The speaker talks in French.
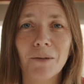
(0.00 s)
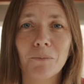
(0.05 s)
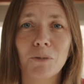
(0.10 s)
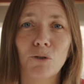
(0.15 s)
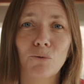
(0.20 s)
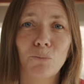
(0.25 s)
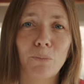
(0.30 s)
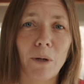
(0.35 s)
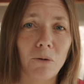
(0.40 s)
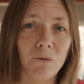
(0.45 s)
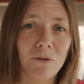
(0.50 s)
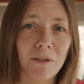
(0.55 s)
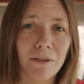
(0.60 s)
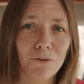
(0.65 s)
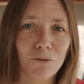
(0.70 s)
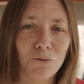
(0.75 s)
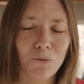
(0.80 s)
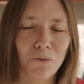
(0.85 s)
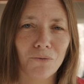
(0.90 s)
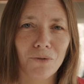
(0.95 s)
mais je vous parle aussi
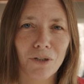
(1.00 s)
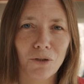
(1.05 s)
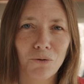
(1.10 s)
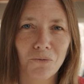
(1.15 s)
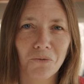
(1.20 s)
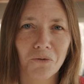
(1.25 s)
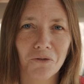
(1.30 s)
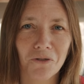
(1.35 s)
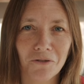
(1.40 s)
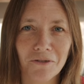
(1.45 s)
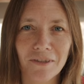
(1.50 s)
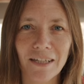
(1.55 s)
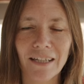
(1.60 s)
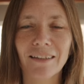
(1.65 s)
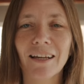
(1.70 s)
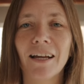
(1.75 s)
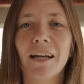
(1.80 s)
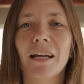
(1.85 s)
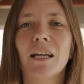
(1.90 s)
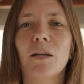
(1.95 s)
de ce qu'ont vécu vos
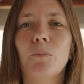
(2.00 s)
ancêtres